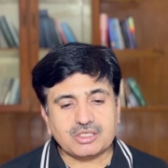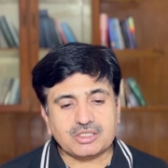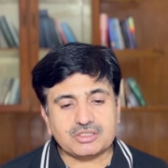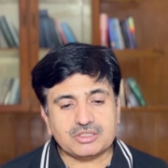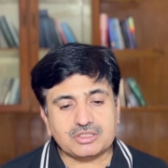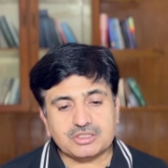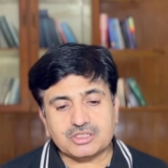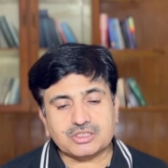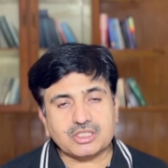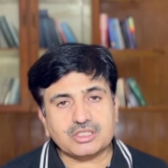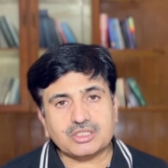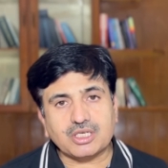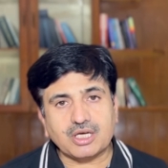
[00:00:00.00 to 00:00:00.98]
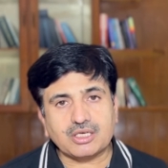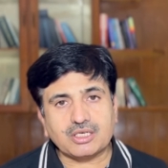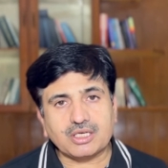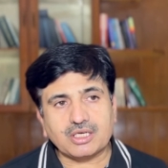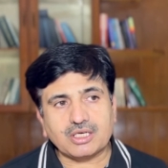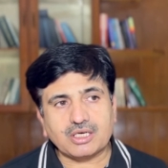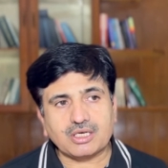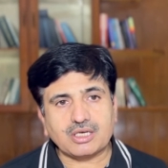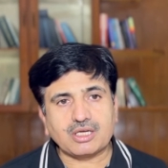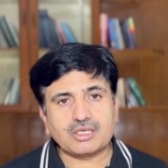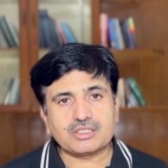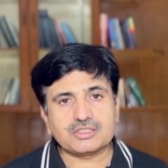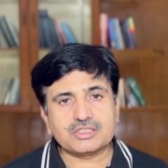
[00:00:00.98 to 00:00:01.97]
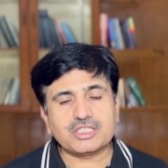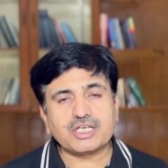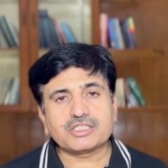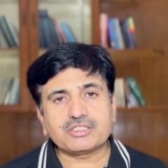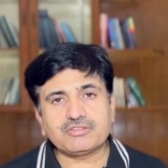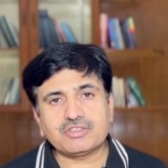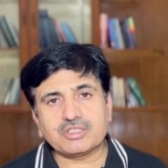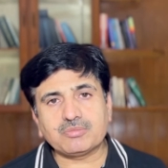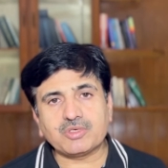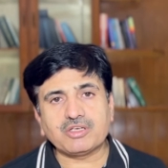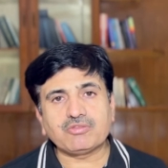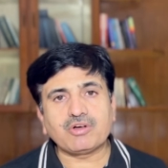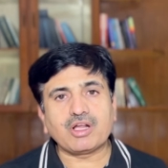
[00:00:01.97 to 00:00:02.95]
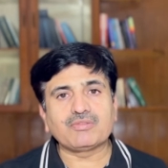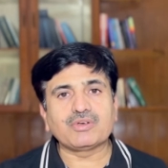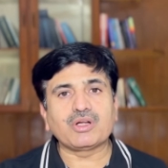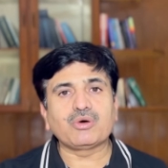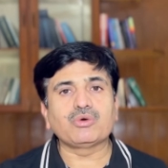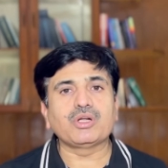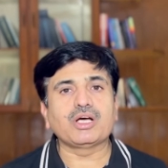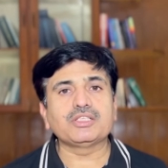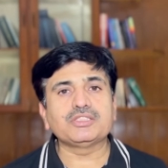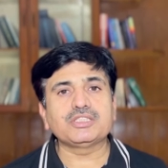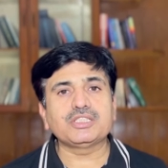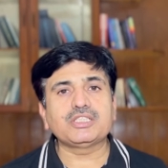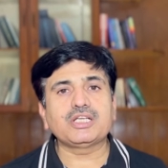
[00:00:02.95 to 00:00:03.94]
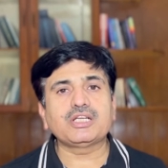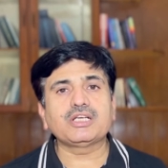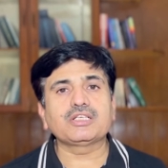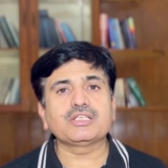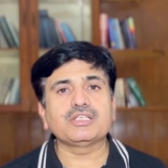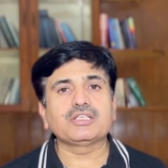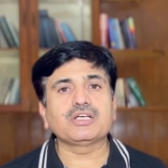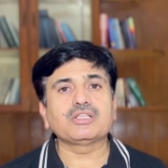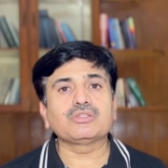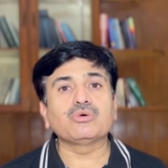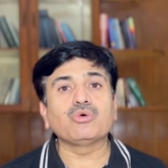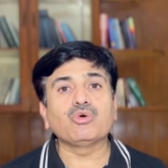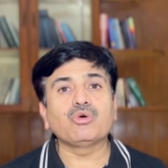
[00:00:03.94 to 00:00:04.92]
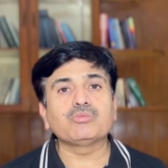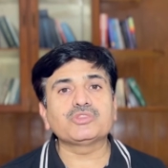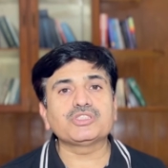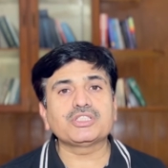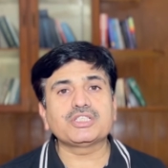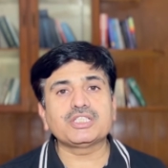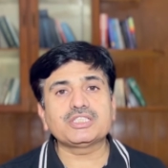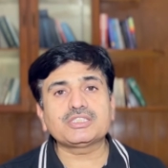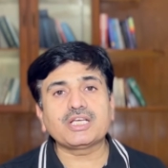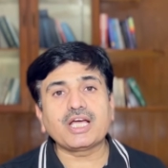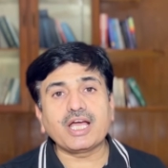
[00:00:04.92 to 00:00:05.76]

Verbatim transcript: किसी चीज़ का ध्यान ना करना किसी एक्टिविटी में इन्वॉल्व ना होना ये दर हकीकत होम सिकनेस